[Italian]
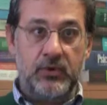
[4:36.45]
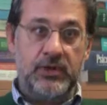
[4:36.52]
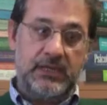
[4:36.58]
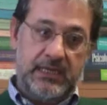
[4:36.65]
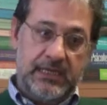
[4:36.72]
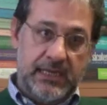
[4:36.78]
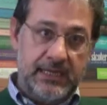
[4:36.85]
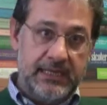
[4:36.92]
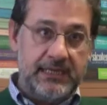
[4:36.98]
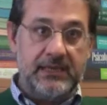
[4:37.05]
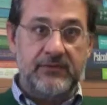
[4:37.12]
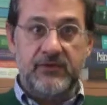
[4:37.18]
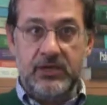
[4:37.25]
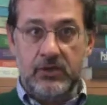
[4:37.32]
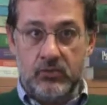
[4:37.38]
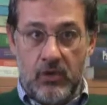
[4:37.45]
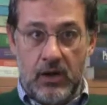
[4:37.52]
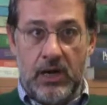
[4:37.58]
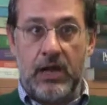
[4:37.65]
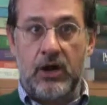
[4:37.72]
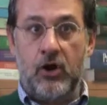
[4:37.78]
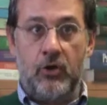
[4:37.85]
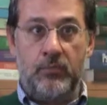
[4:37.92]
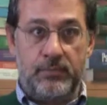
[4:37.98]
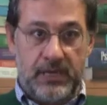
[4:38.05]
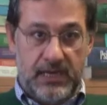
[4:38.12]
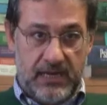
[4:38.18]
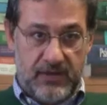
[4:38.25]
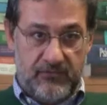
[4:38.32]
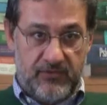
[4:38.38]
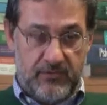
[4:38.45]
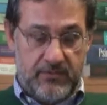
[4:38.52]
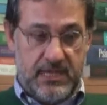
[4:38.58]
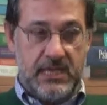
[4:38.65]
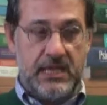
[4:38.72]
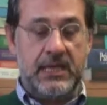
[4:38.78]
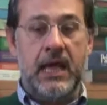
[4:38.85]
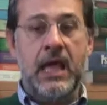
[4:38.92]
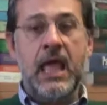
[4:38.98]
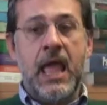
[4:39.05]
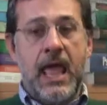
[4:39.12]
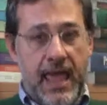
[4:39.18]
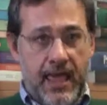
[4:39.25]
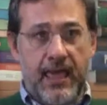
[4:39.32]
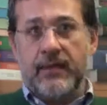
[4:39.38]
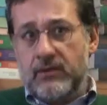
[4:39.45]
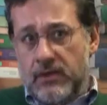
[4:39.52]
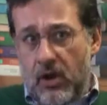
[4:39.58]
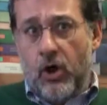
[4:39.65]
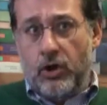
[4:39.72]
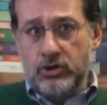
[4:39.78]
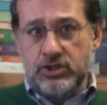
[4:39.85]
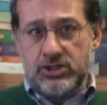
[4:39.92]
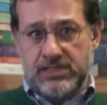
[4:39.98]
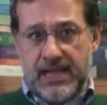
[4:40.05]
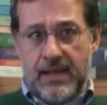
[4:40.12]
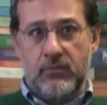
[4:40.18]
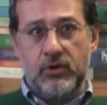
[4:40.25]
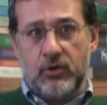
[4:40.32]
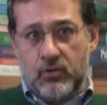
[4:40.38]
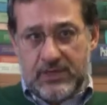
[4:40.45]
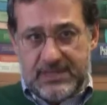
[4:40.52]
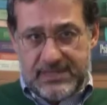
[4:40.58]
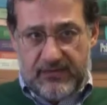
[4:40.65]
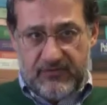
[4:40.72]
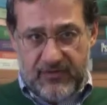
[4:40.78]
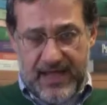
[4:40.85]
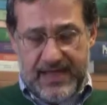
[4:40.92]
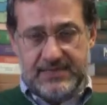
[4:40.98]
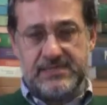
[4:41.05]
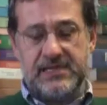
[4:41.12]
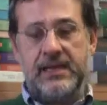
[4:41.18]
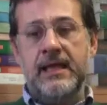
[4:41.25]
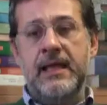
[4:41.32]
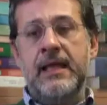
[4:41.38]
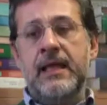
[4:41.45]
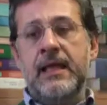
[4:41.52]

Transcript: quindi dall'individuo alla coppia alla famiglia e oggi siamo in questa fase.